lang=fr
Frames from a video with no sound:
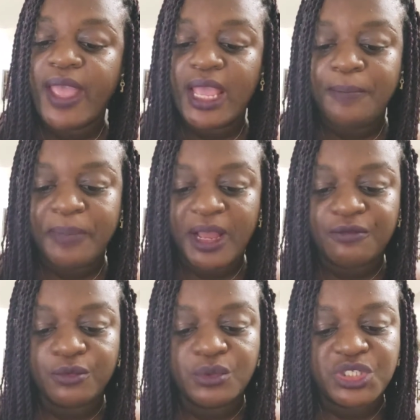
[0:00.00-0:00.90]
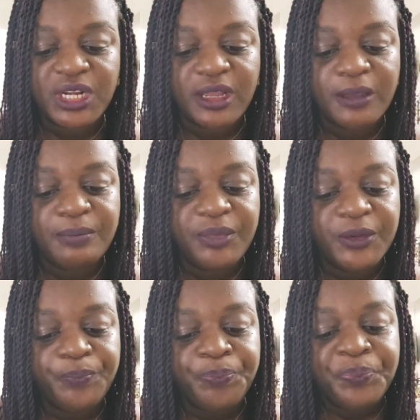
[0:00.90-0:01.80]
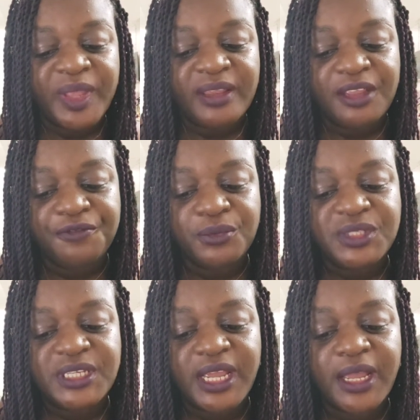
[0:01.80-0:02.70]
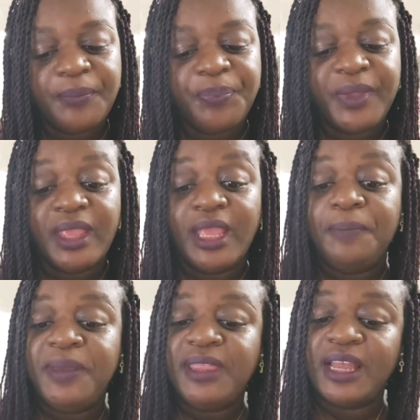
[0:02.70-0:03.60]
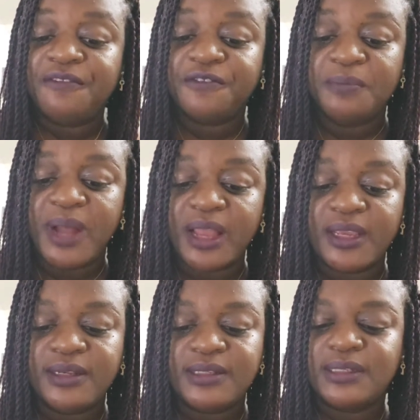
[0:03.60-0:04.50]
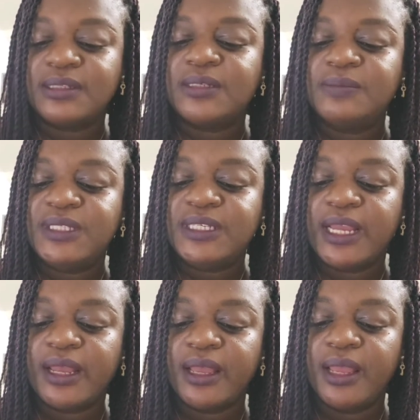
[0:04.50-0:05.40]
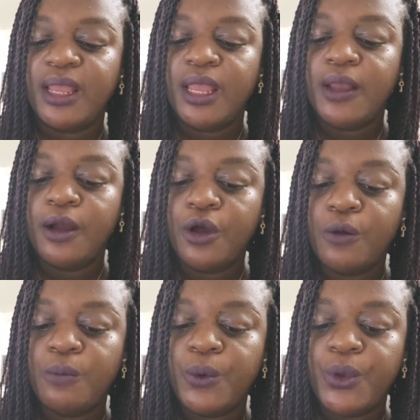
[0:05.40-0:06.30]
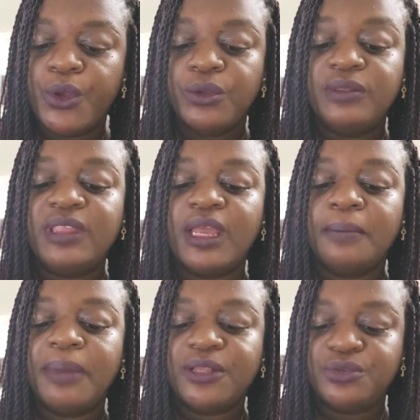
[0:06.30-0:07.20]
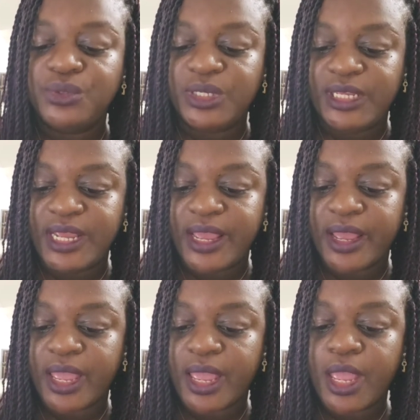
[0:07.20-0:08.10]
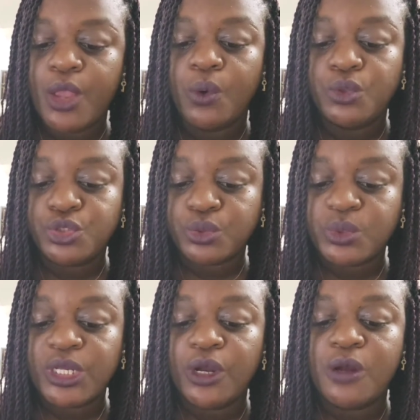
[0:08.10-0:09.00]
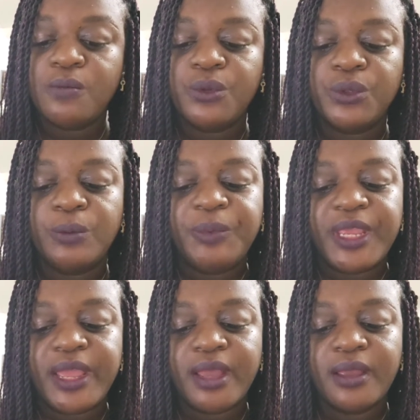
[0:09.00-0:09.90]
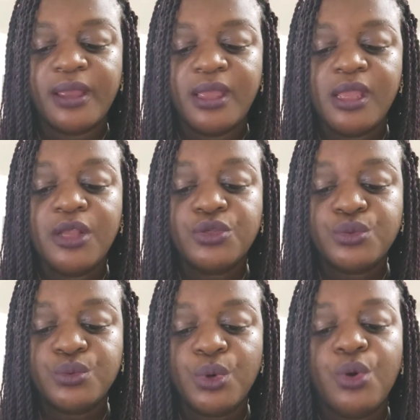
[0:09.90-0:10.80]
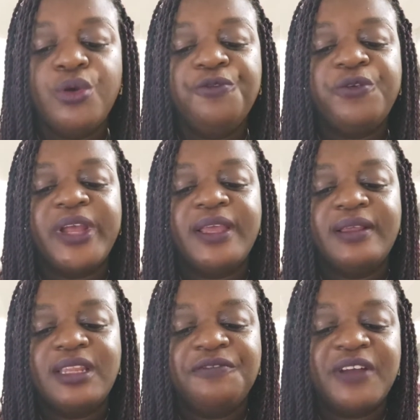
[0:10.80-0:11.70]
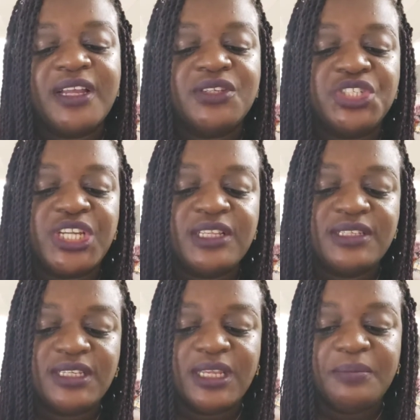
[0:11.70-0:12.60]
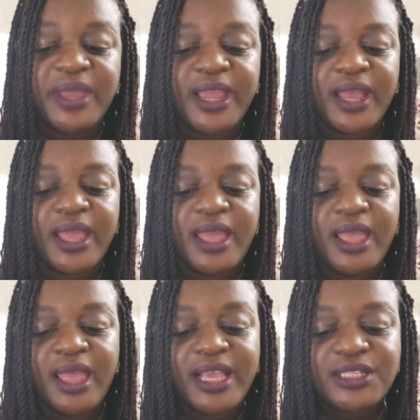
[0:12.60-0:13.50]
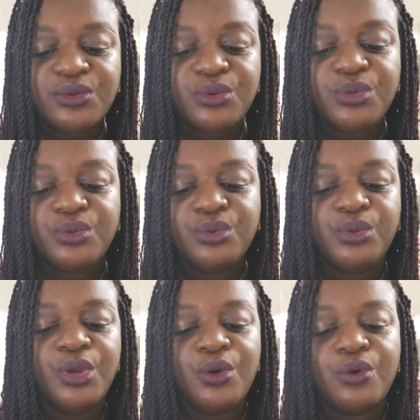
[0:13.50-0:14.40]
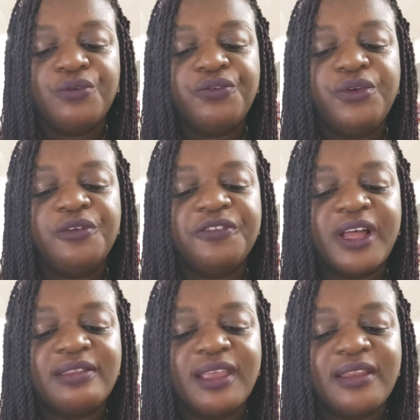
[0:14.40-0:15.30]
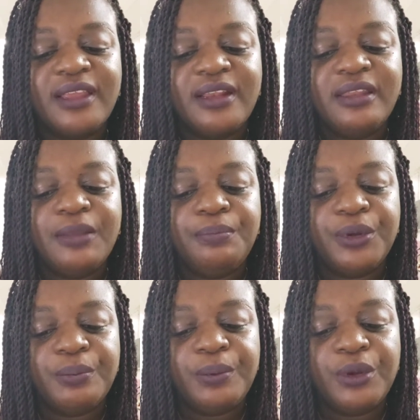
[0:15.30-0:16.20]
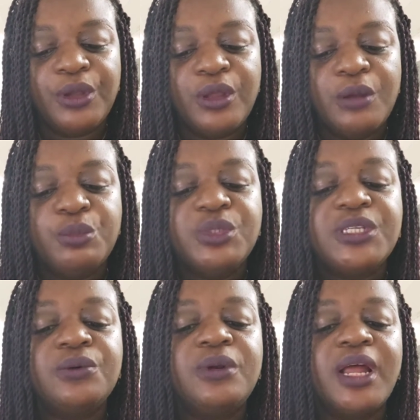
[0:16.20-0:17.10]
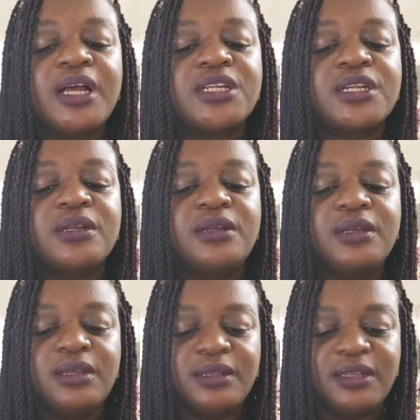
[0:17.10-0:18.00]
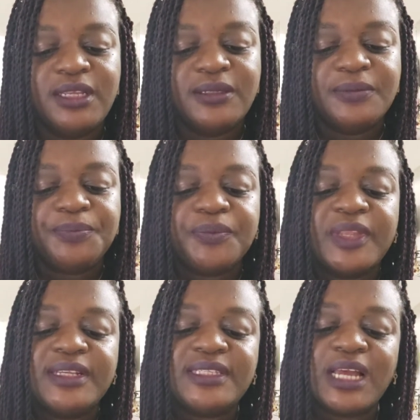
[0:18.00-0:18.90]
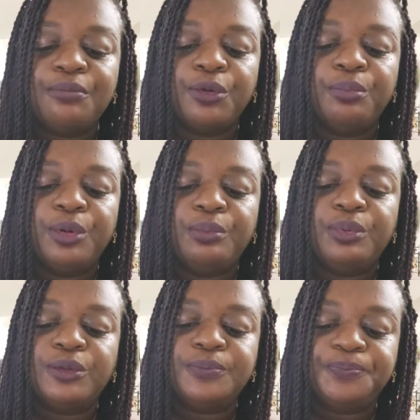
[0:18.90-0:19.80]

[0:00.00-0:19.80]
épave aux charibes des frontières, Épitaphe marine sans cimetière, homme de terre battue hier, aujourd'hui homme de pierre, sous le fouet des vagues châtiées des mers, exclu du confluent fraternel des peuples, poussé au large des sabres peuples.